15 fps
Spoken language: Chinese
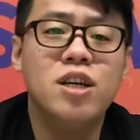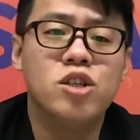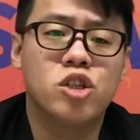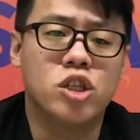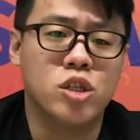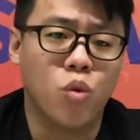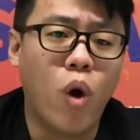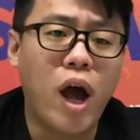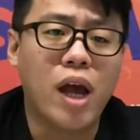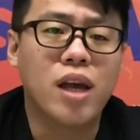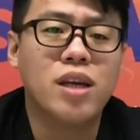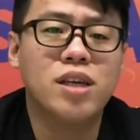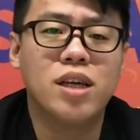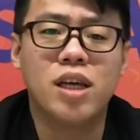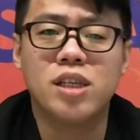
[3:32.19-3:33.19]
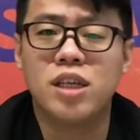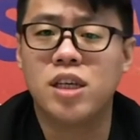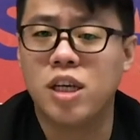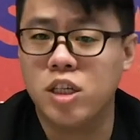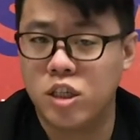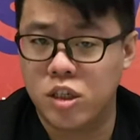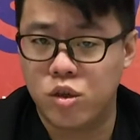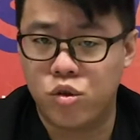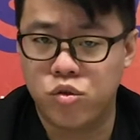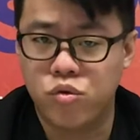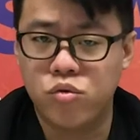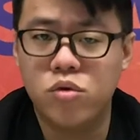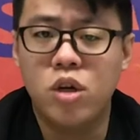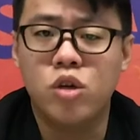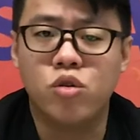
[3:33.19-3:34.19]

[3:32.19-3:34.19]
此外，业界也指出，